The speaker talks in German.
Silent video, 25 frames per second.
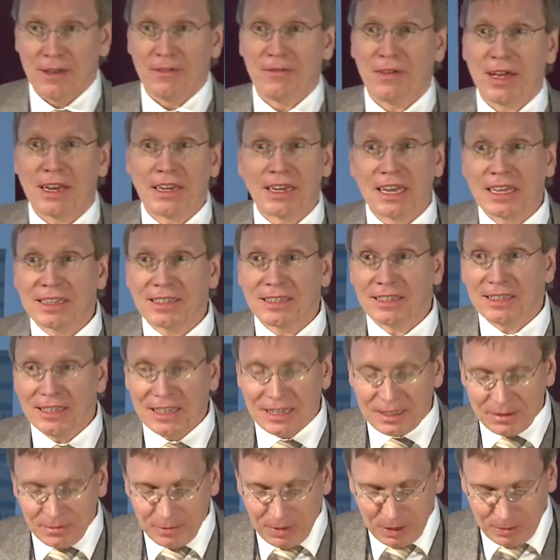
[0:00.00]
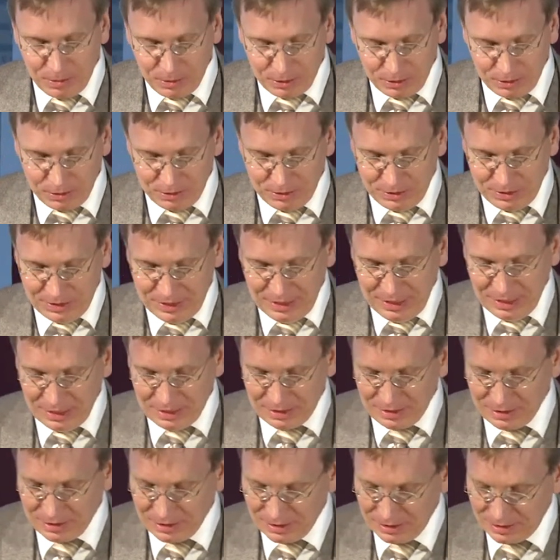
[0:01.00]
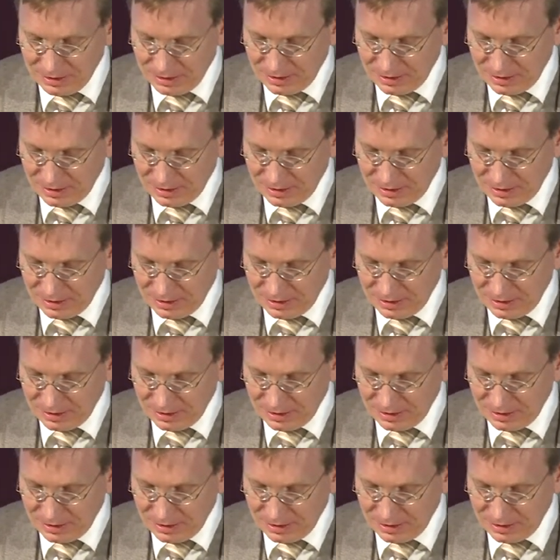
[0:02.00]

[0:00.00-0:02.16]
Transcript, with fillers: werden jetzt nicht mehr produziert.